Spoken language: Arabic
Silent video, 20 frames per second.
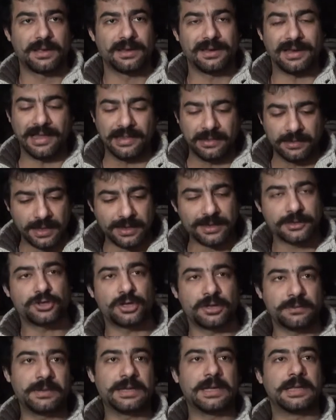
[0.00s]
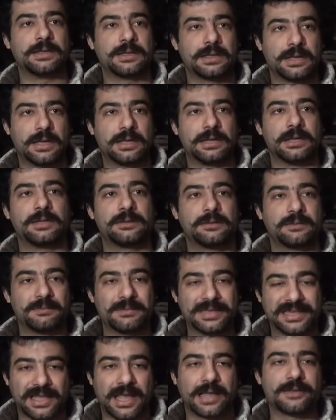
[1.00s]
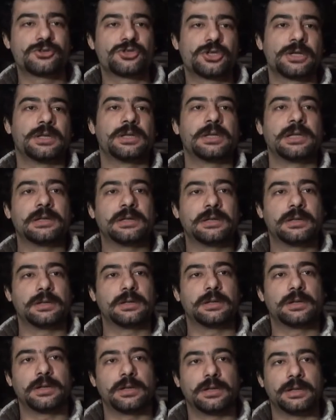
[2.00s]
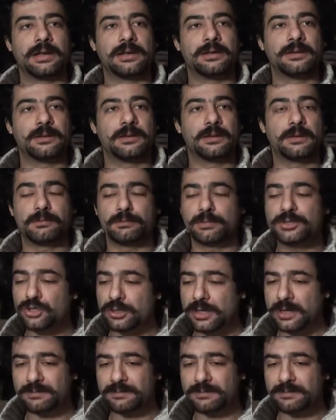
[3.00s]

لهالدرجه البلد كانت متعطشه لل... لل... مش